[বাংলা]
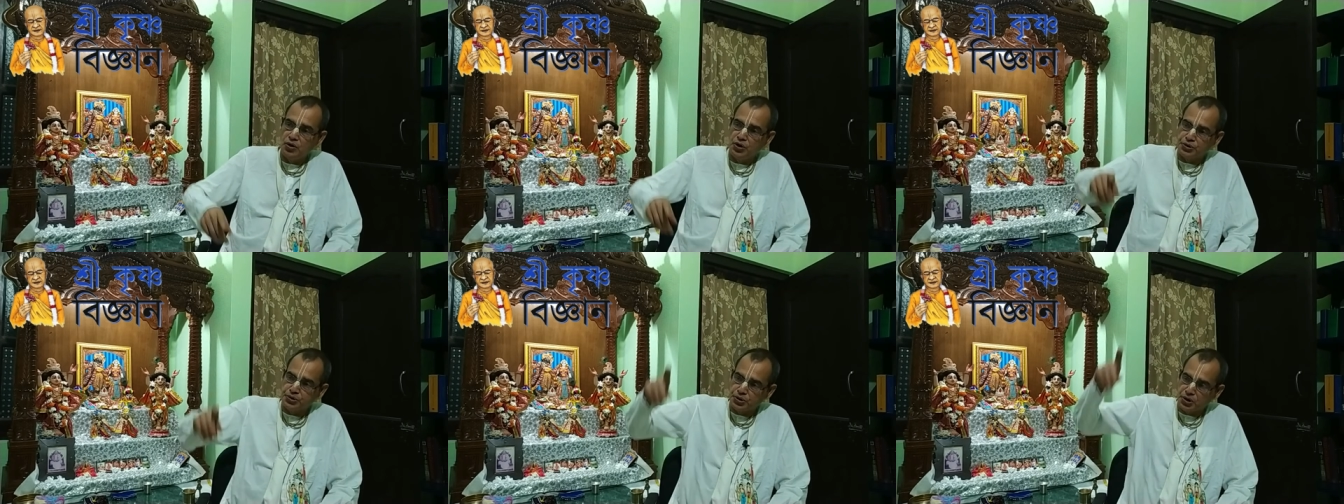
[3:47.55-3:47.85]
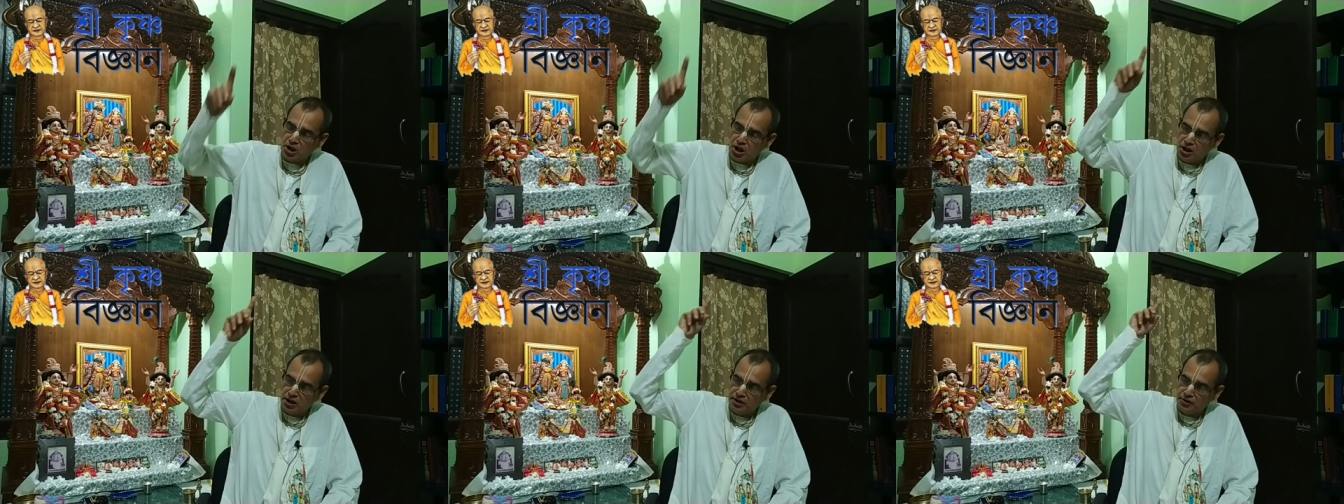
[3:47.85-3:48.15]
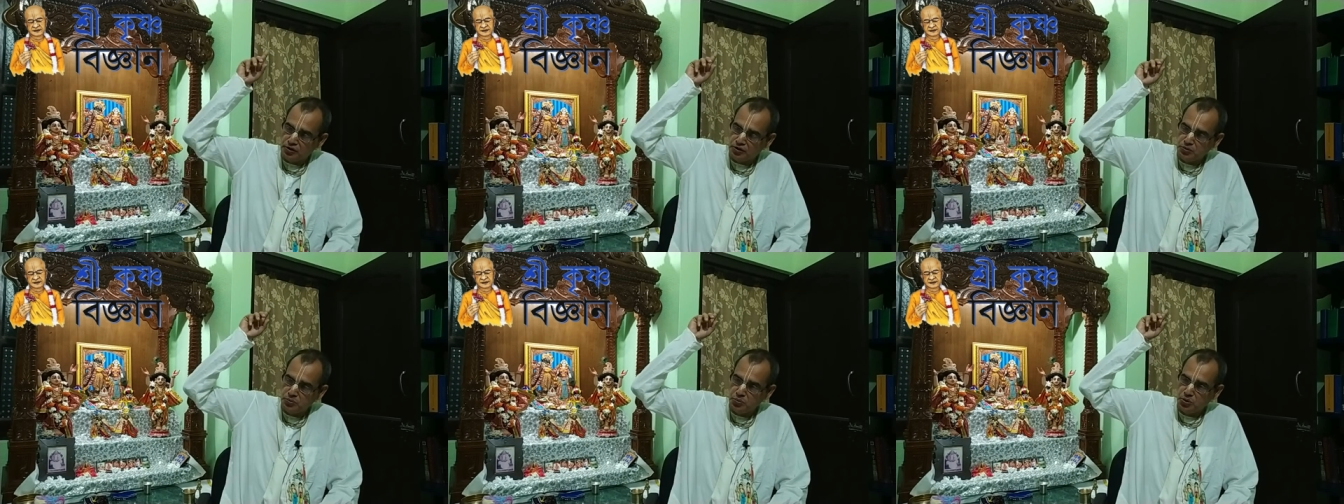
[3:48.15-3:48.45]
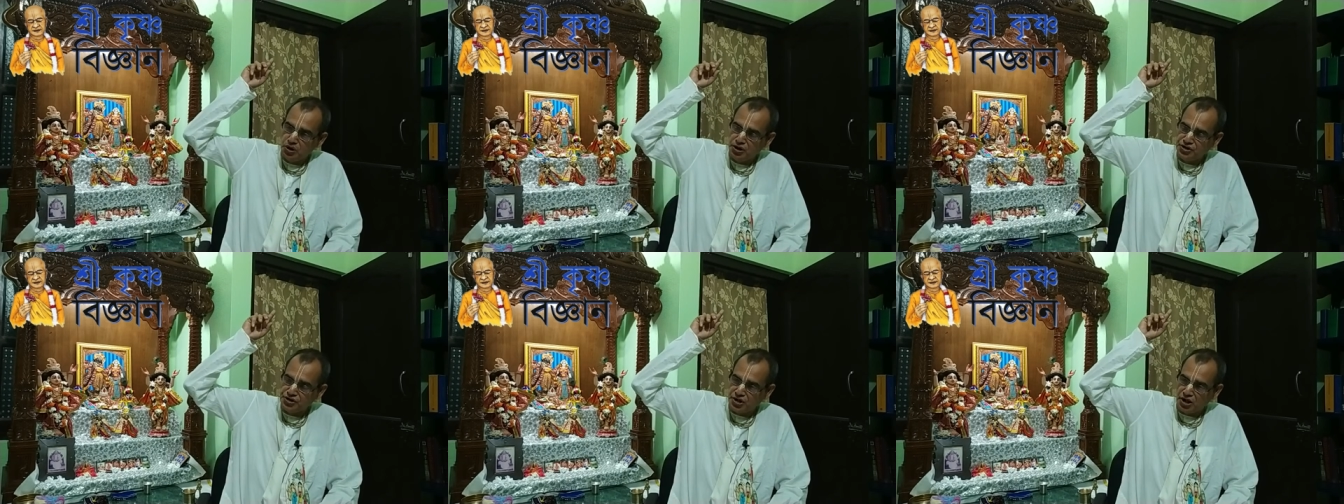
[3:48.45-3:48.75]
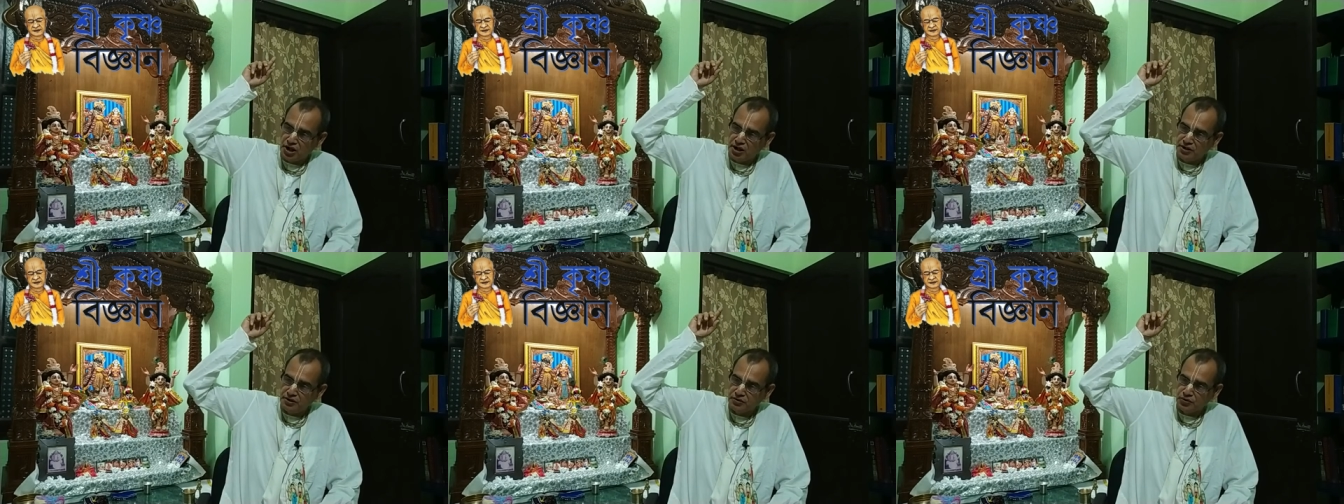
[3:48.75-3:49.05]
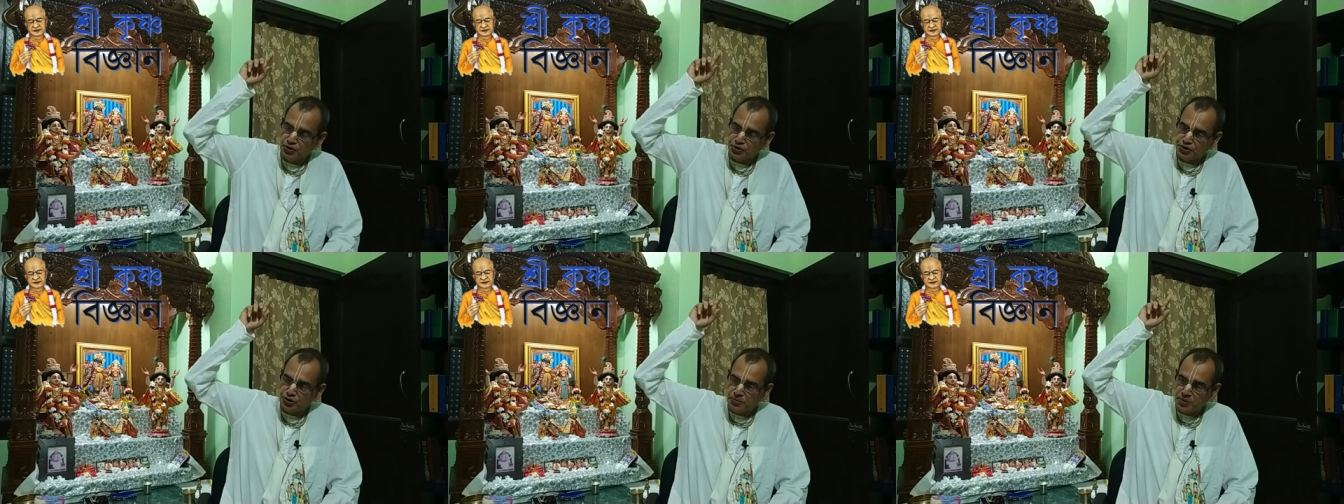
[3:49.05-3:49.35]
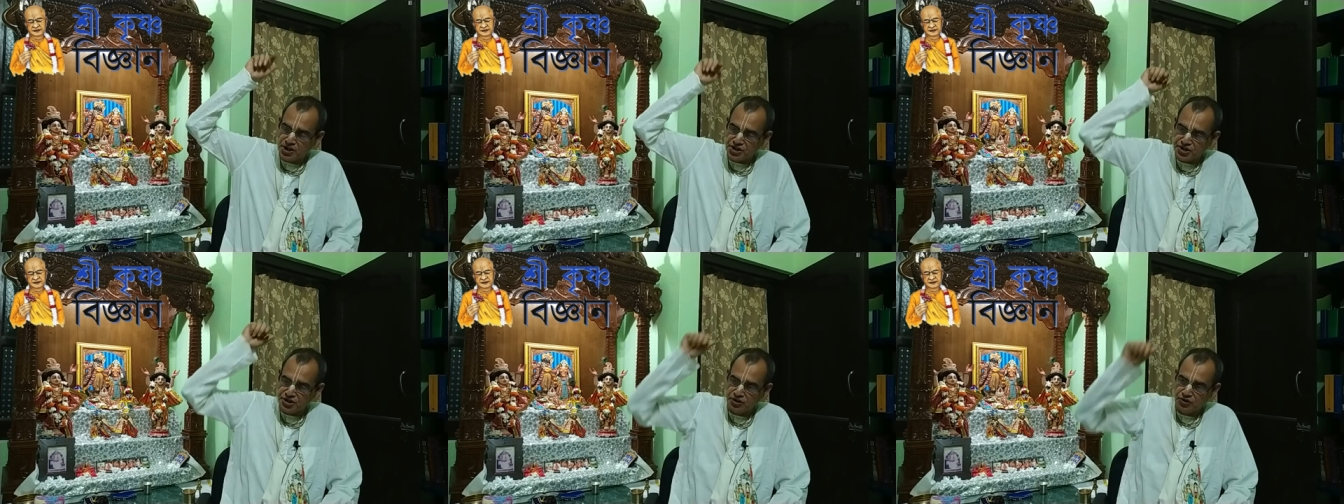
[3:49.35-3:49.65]
গতকাল এরকম বলেছিলেন গত
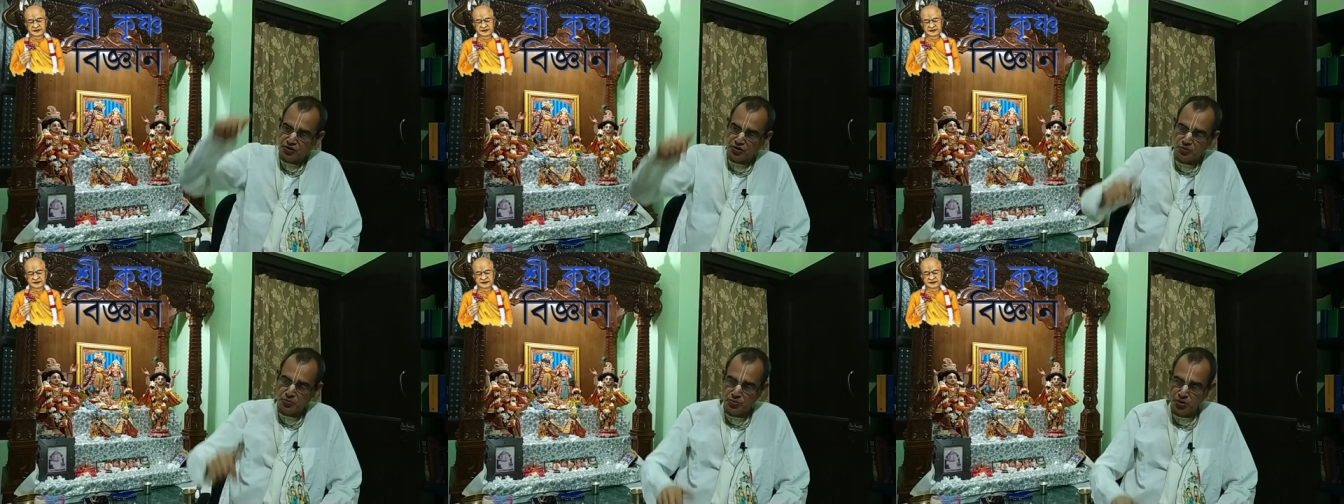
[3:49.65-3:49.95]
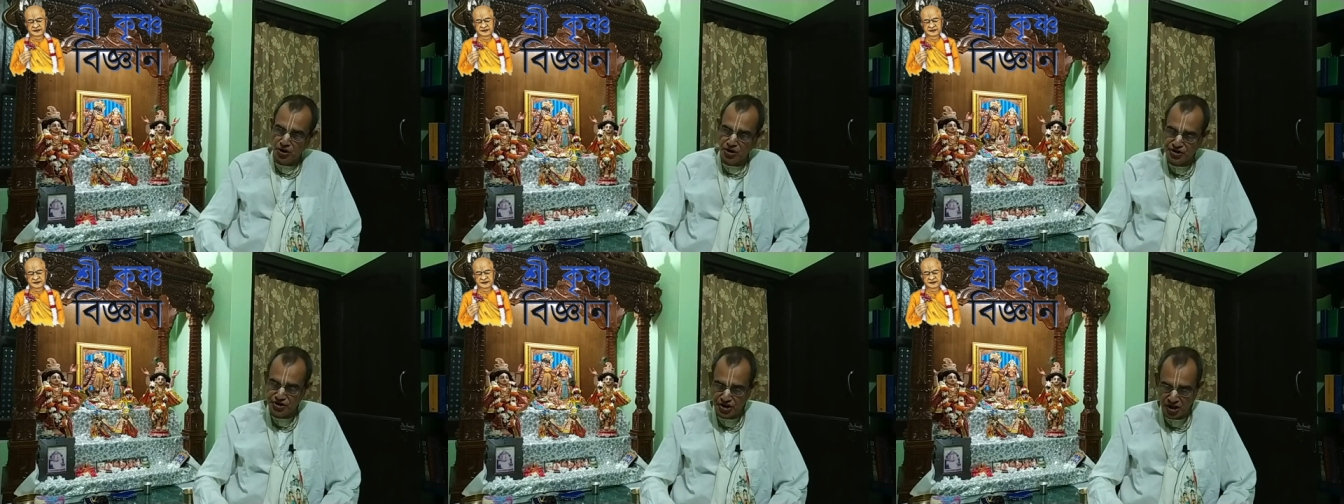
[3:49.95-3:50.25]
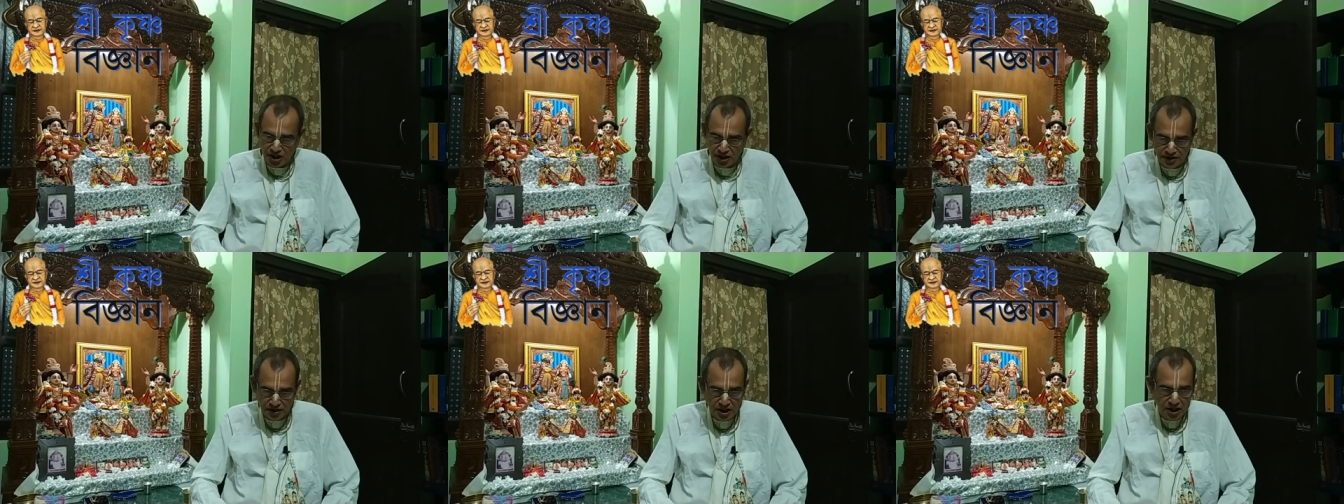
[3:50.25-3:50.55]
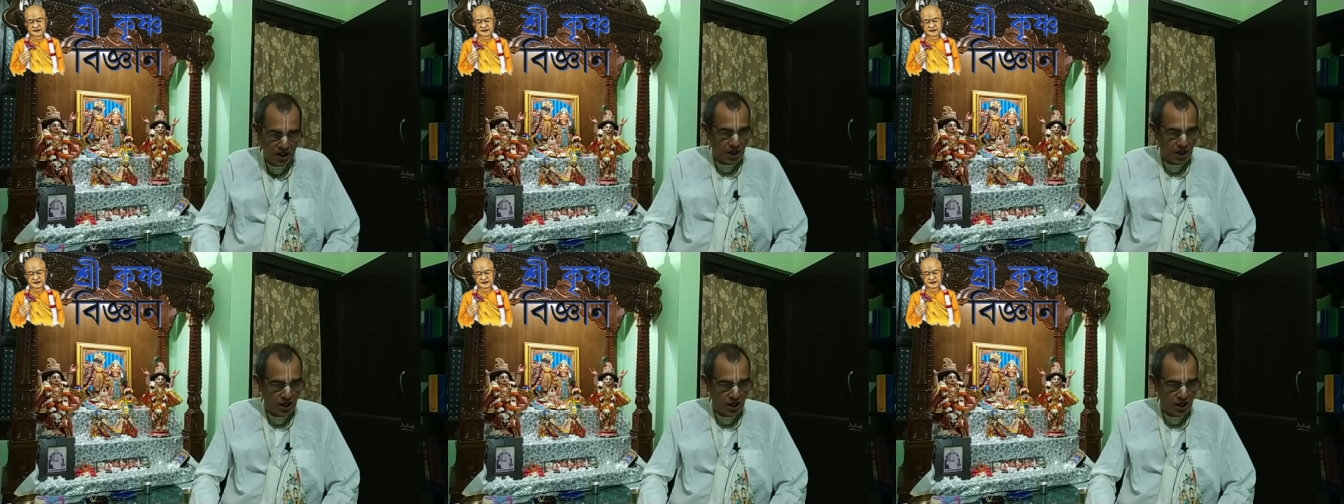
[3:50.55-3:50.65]
মাসে এরকম বলেছিলেন